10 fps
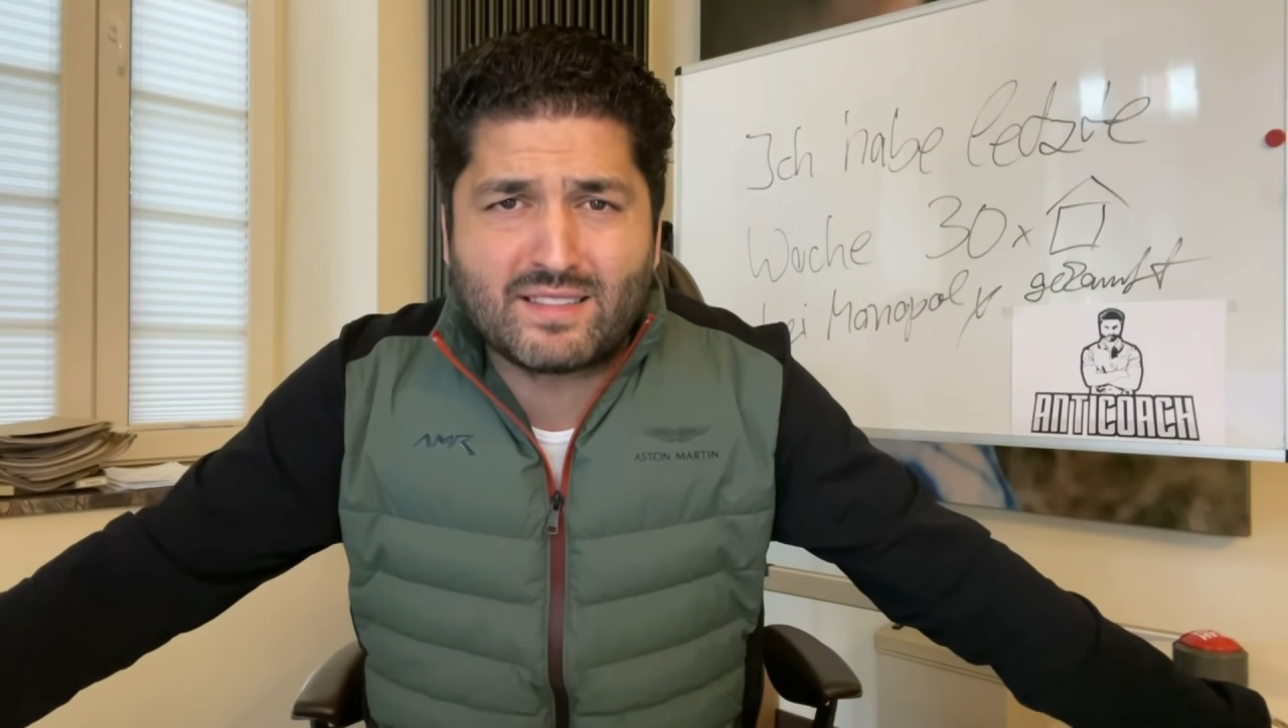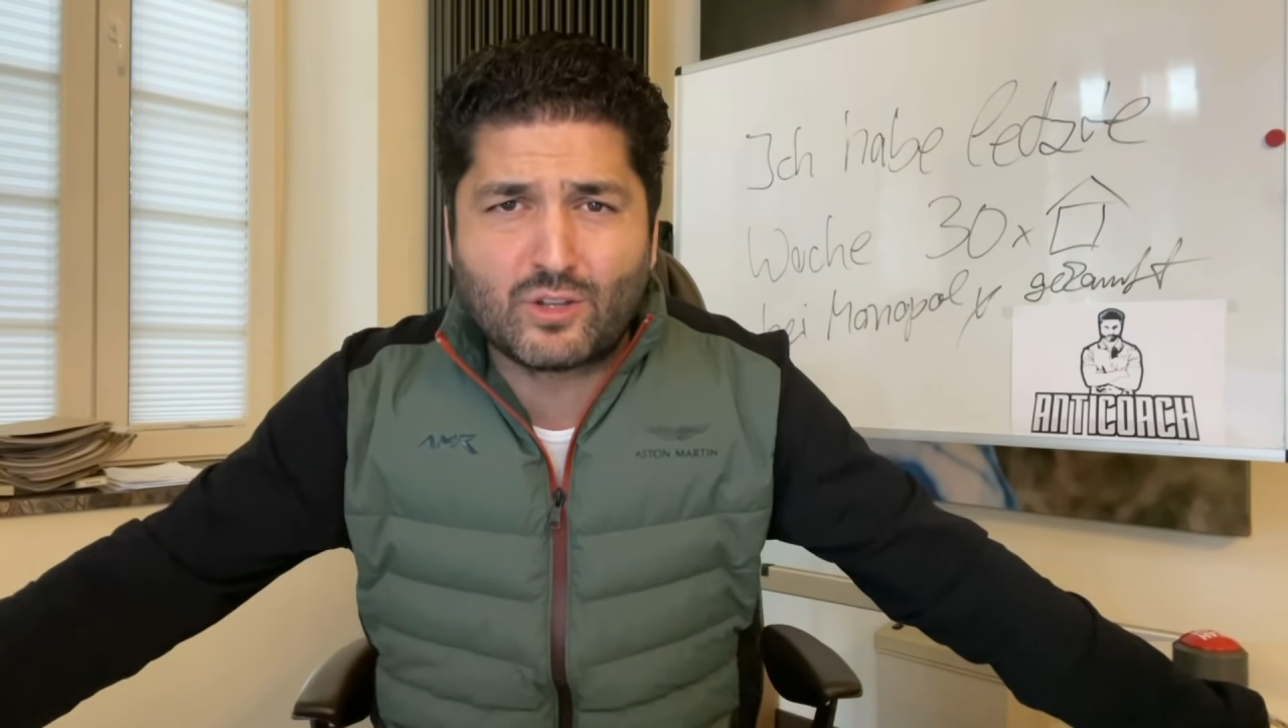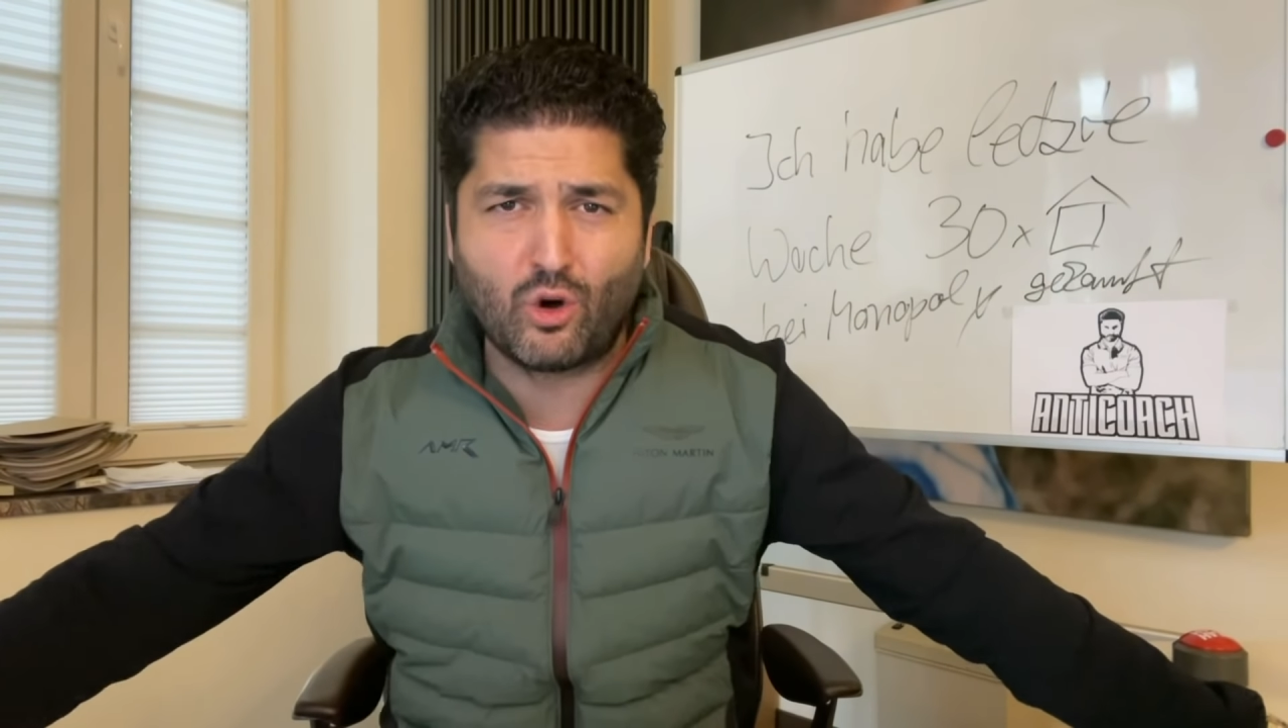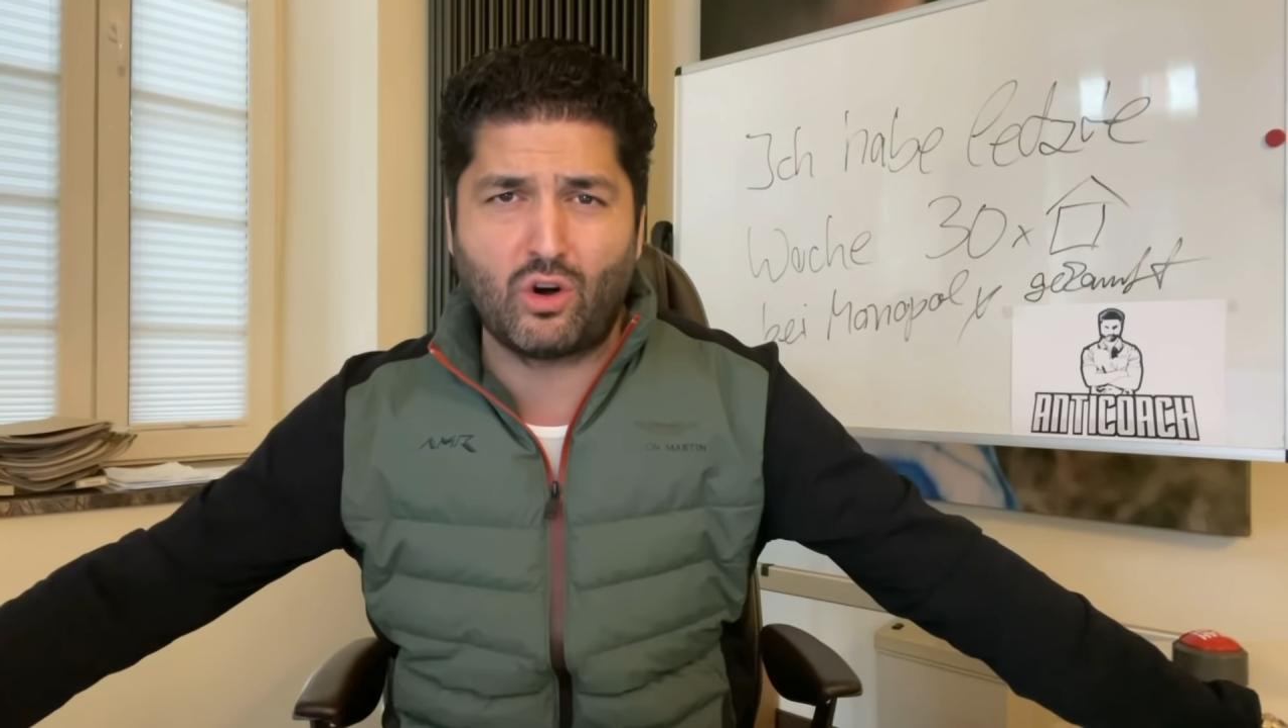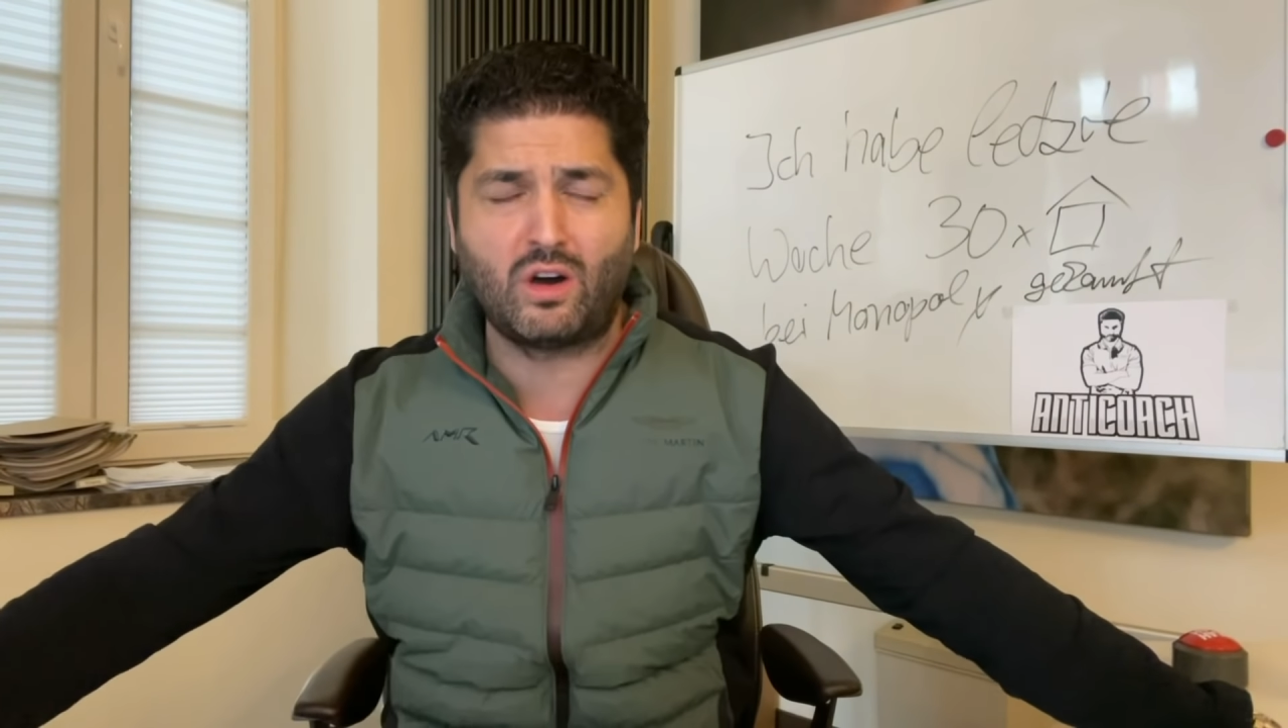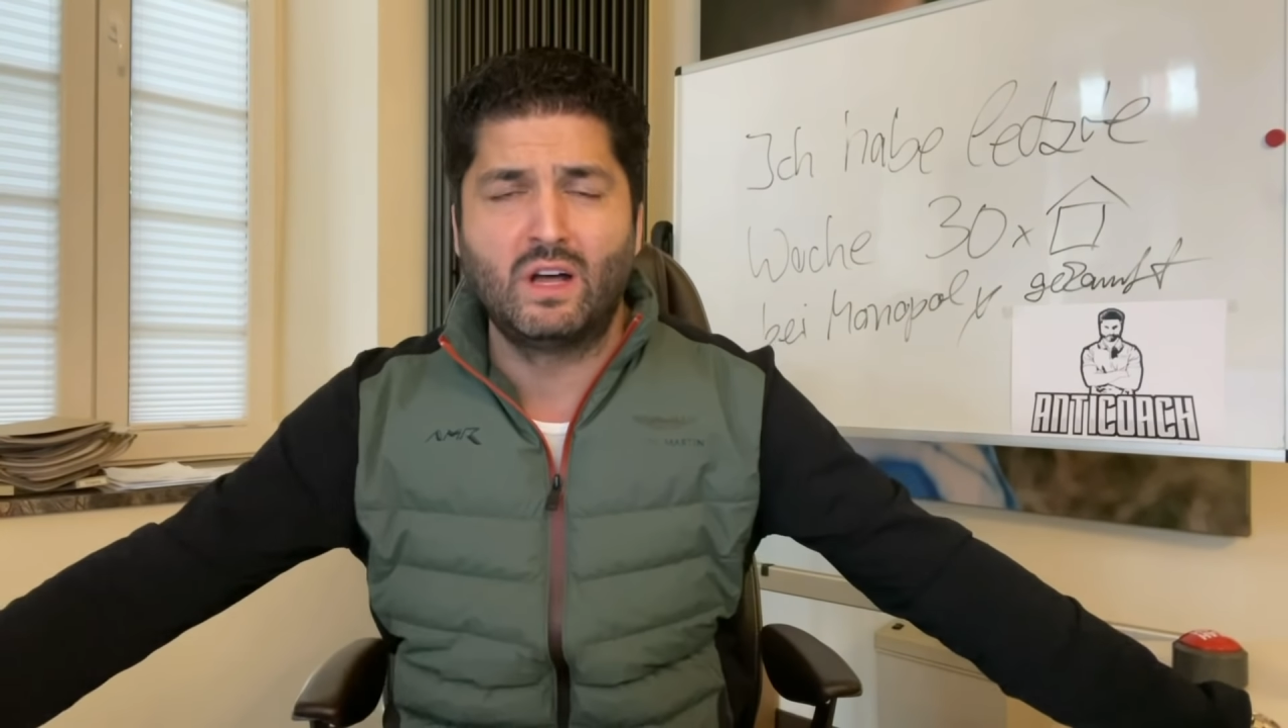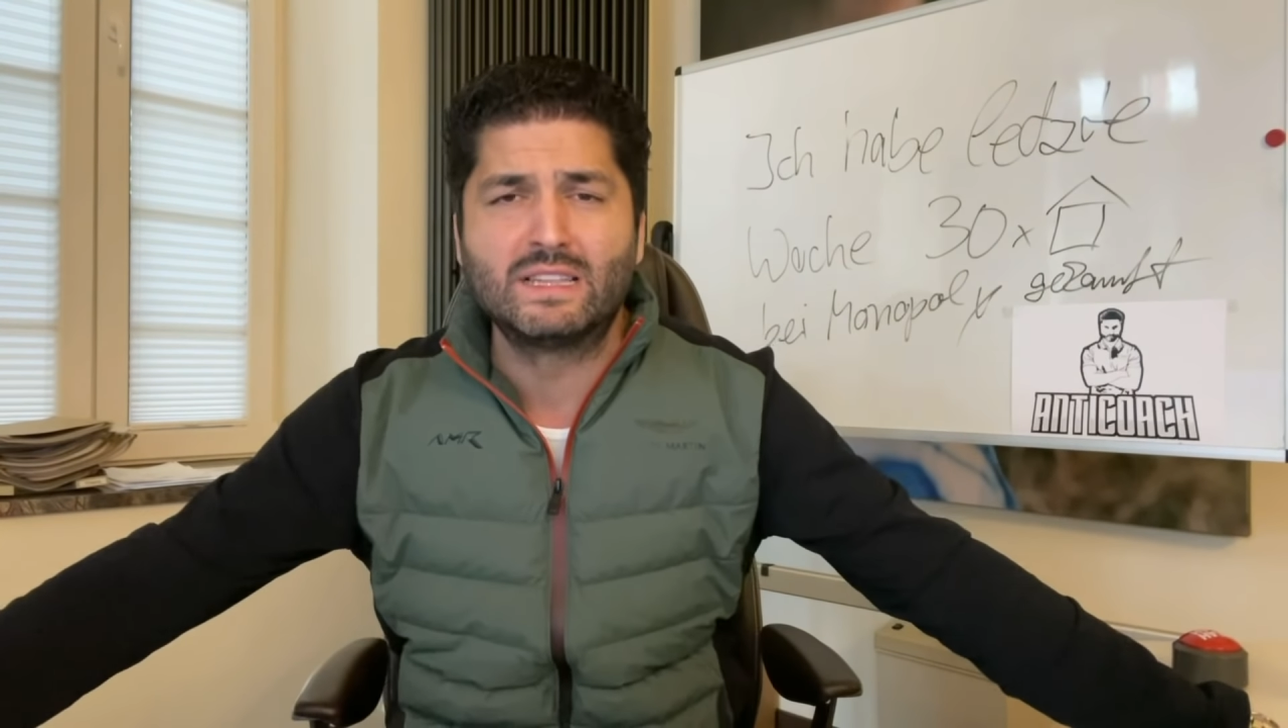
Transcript: doch.